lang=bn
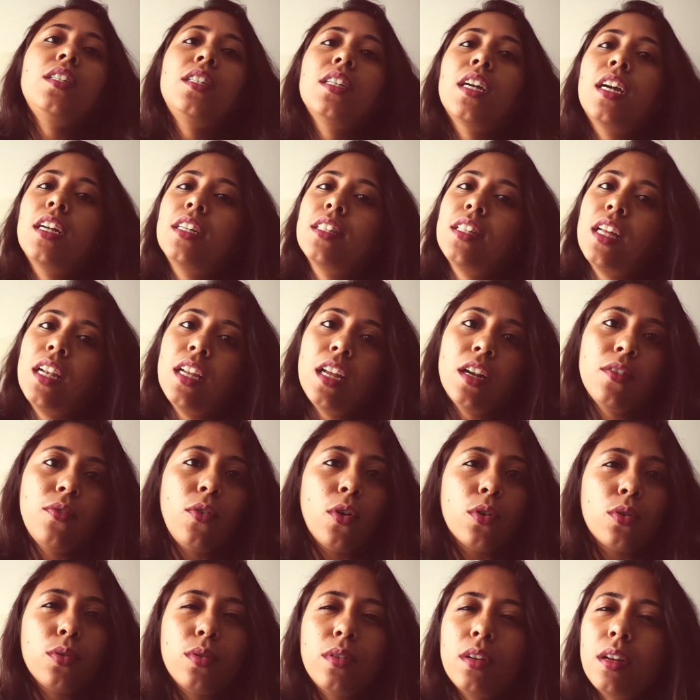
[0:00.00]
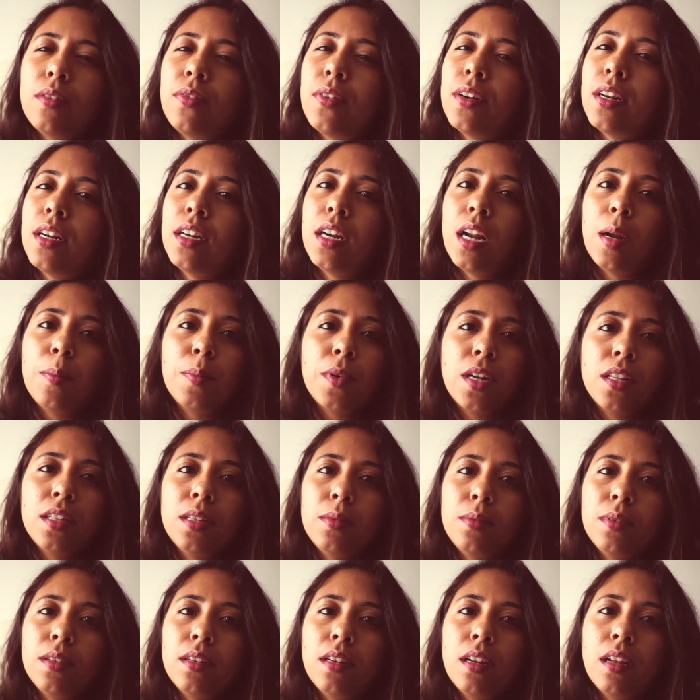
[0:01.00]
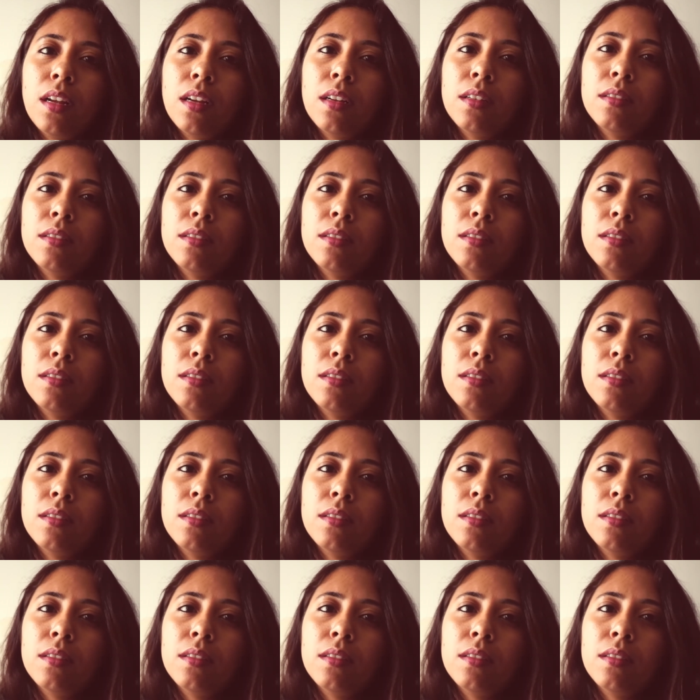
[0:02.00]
সেখানে তাহলে আর ফটোগ্রাফারের নামটা দেবেন না